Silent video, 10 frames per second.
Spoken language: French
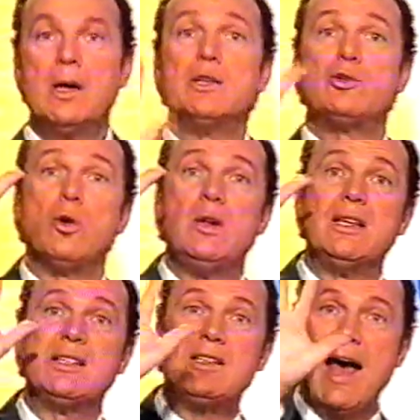sur les
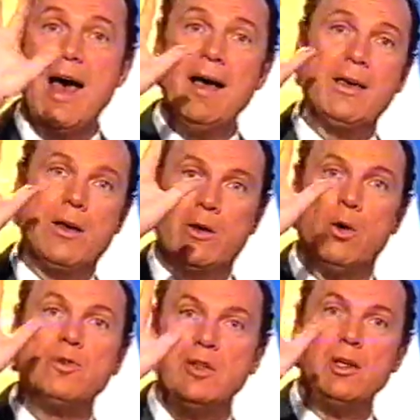cinq
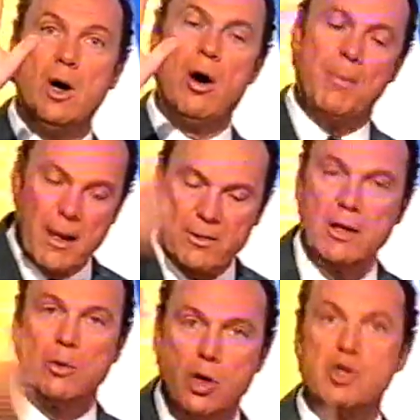continents à
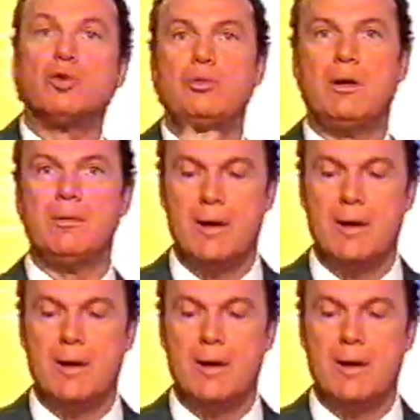partir d'aujourd'hui.